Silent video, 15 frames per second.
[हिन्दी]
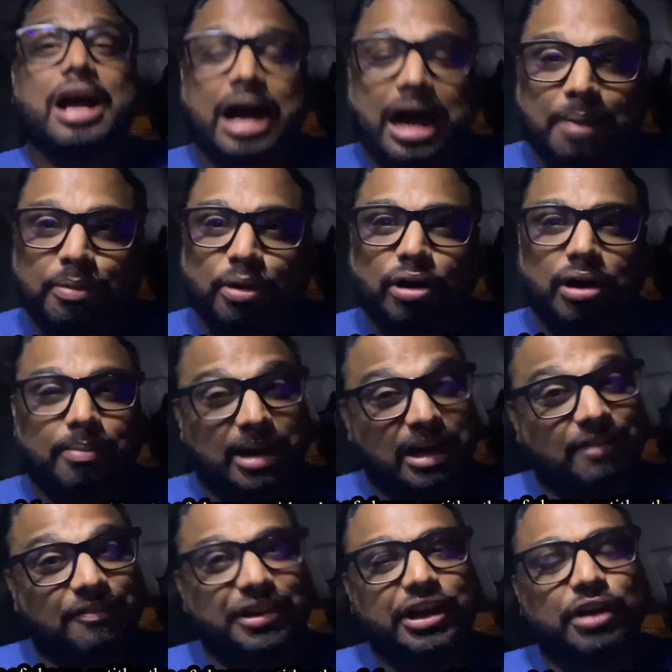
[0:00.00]
आप लोग
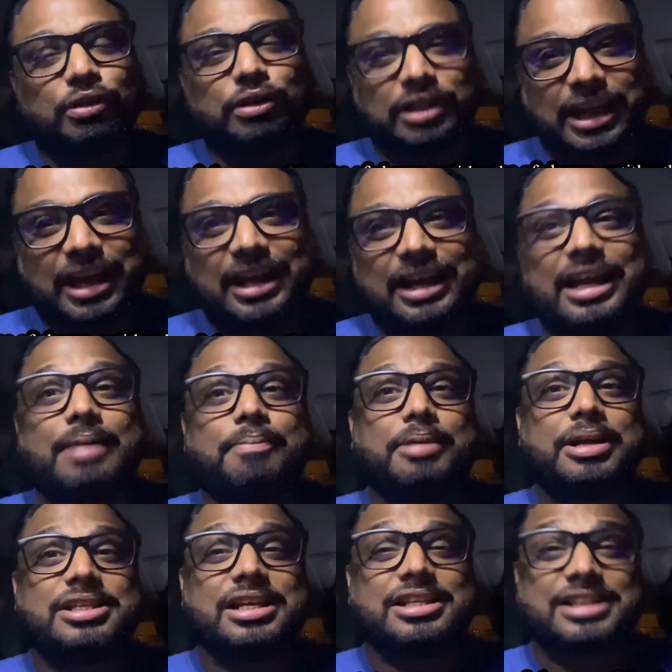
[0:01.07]
हमारी वीडियो तो देख रहे हैं
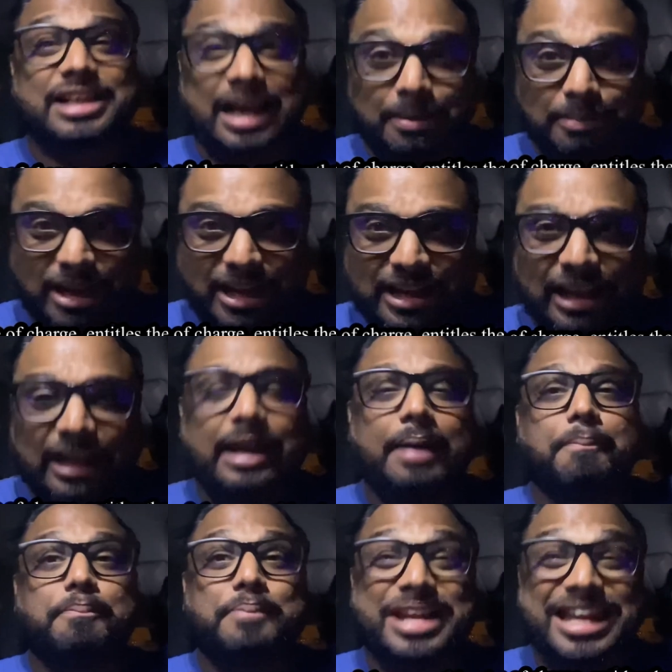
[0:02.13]
पर सब्सक्राइब नहीं कर रहे
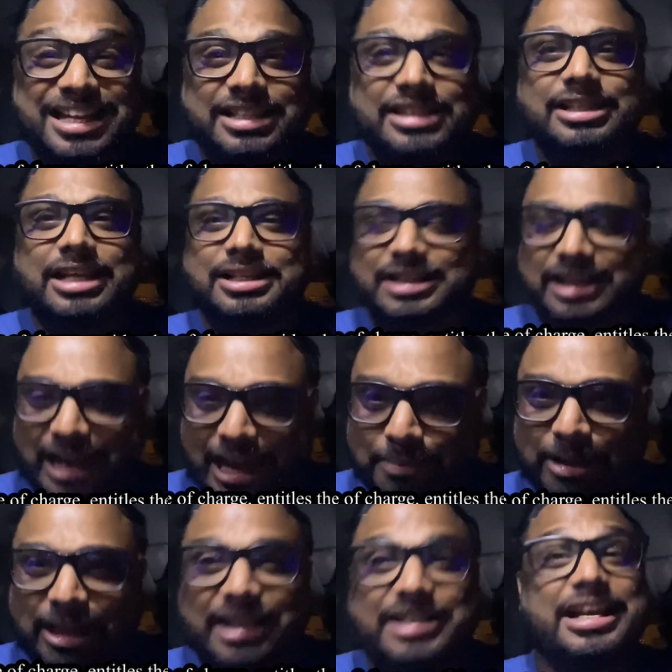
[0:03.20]
प्लीज सब्सक्राइब
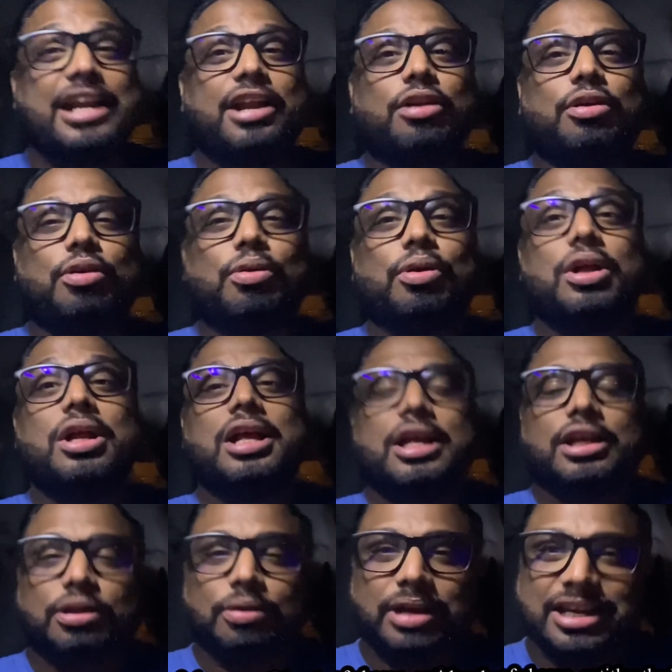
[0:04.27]
करें चैनल को
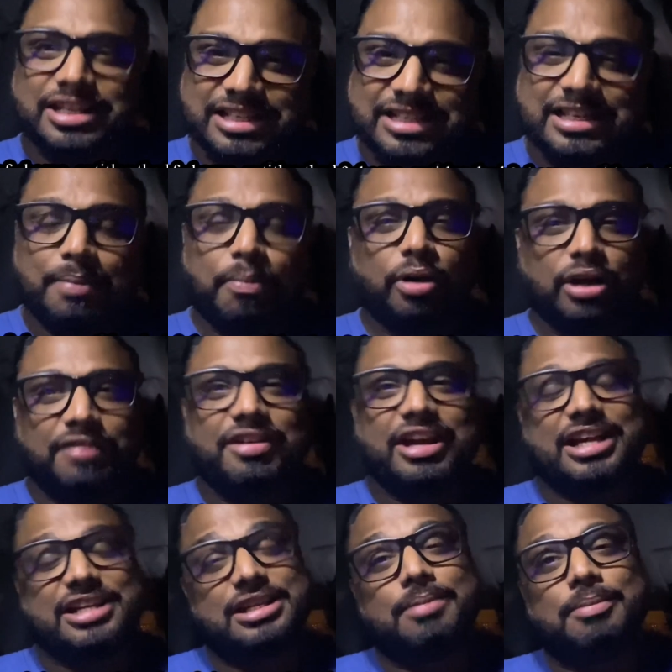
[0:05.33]
क्योंकि इसी से
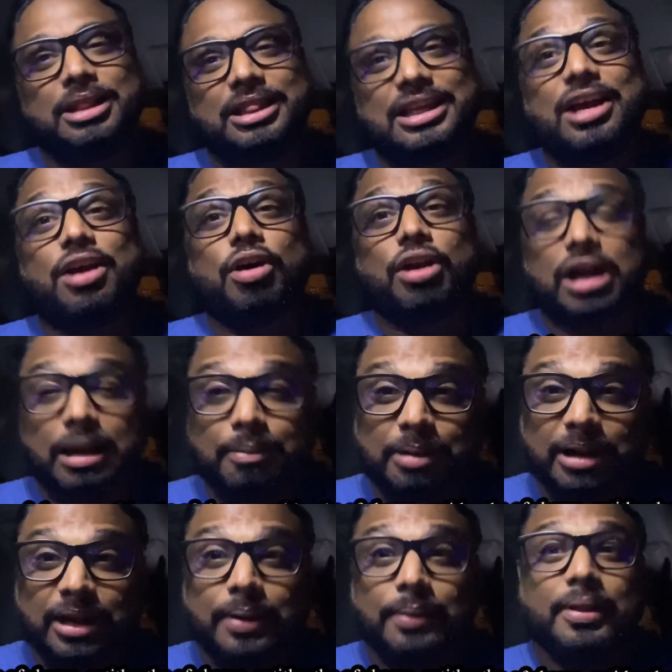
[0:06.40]
मोटिवेशन मिलती है और
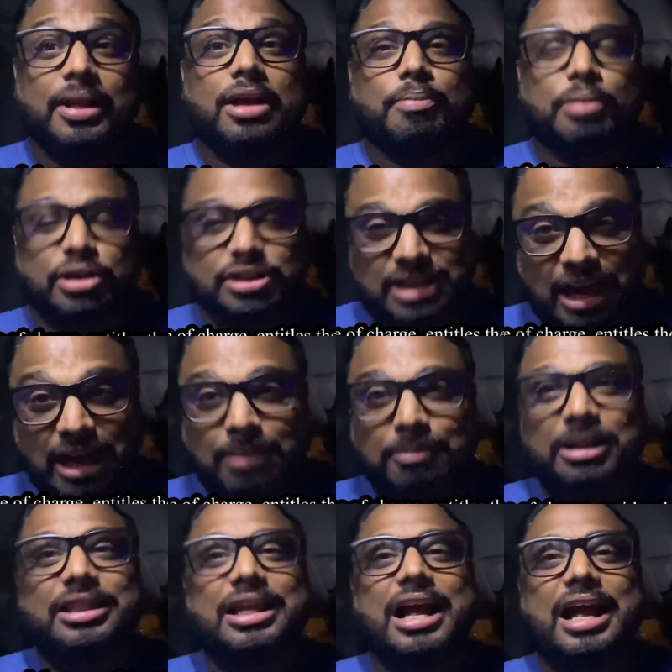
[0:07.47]
हमें प्रोत्साहन
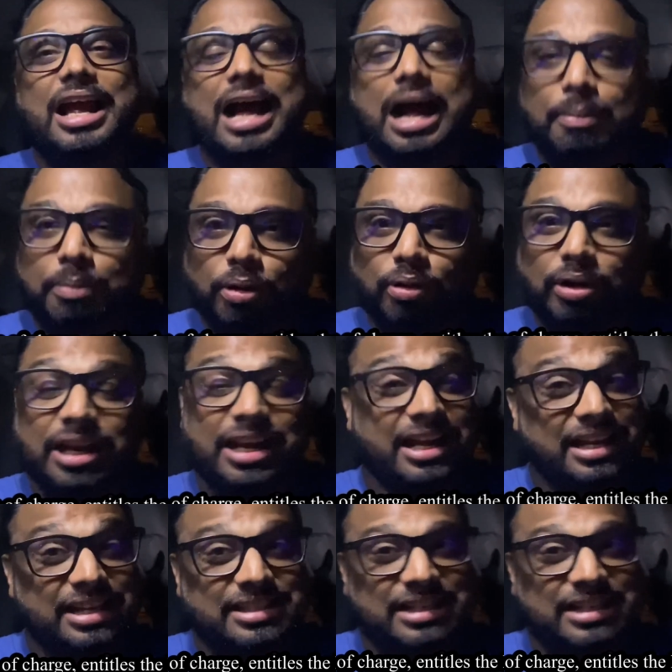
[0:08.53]
मिलता है आप लोगों के लिए इस